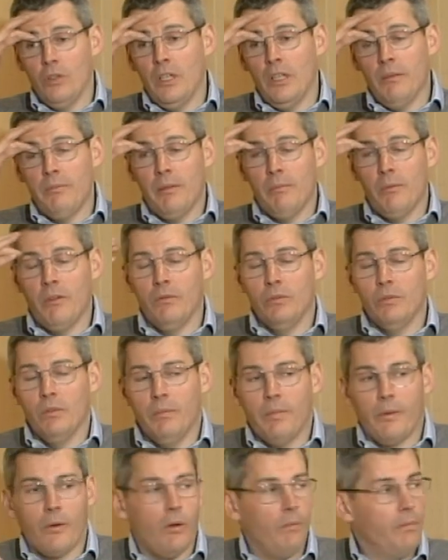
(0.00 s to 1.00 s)
l'abbiamo avuto
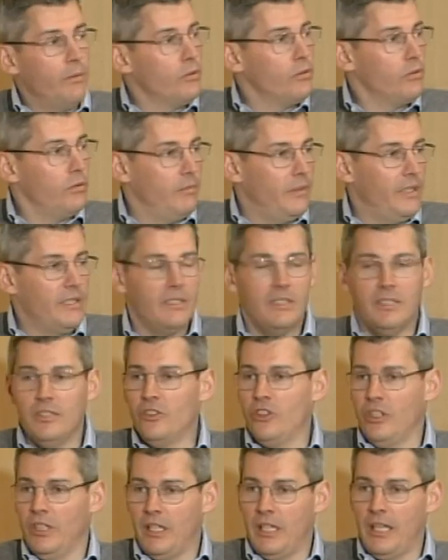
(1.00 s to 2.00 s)
proprio sul mese di
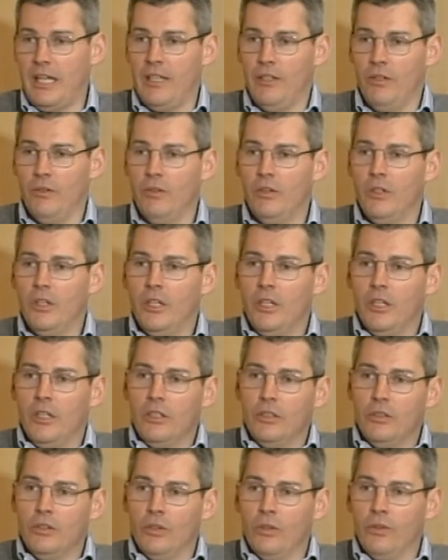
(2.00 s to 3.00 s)
gennaio,
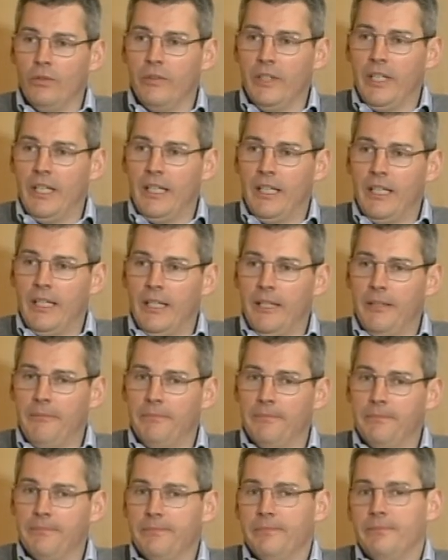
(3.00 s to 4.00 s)
dove mh,
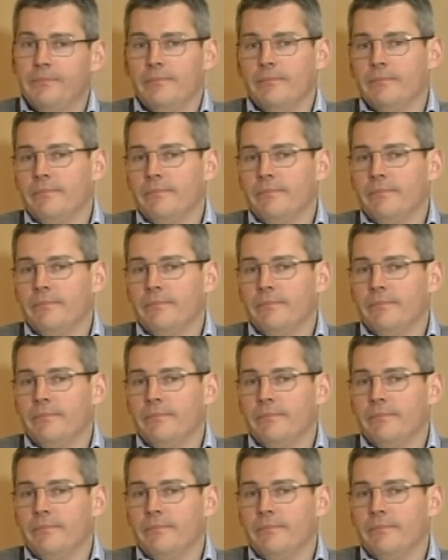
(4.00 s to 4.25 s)
mm,